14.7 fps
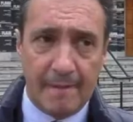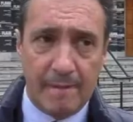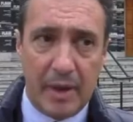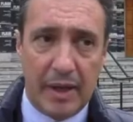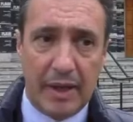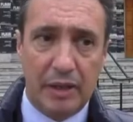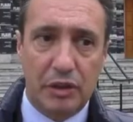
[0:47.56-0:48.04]

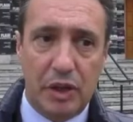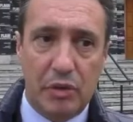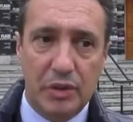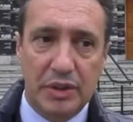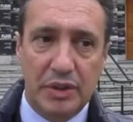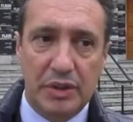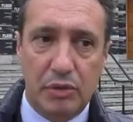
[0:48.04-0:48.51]
Ma credo che
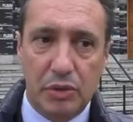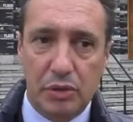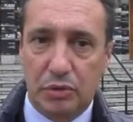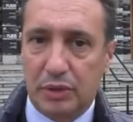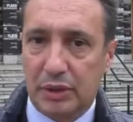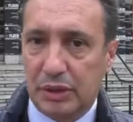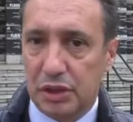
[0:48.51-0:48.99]
questo sia un
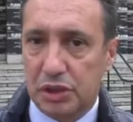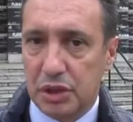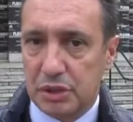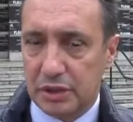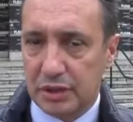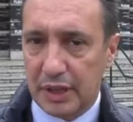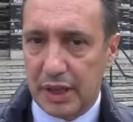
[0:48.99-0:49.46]
risultato
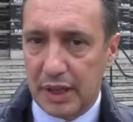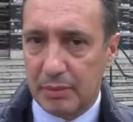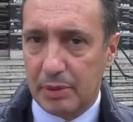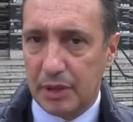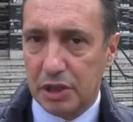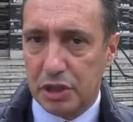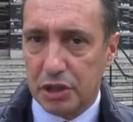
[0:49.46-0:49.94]
eccezionale
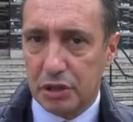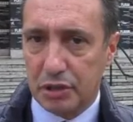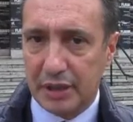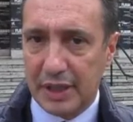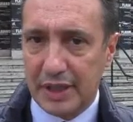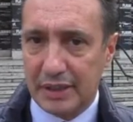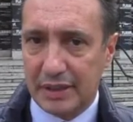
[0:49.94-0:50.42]
per il
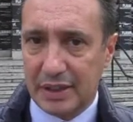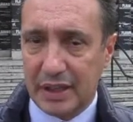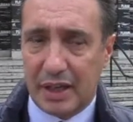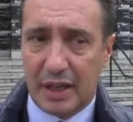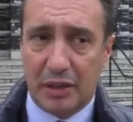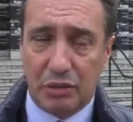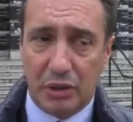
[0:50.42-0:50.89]
centrodestra
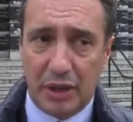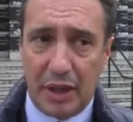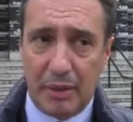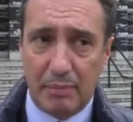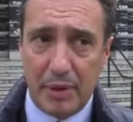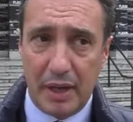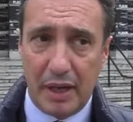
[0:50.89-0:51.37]
e credo che
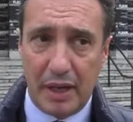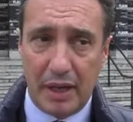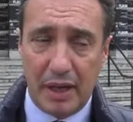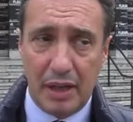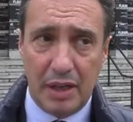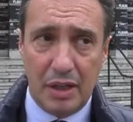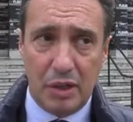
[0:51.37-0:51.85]
abbia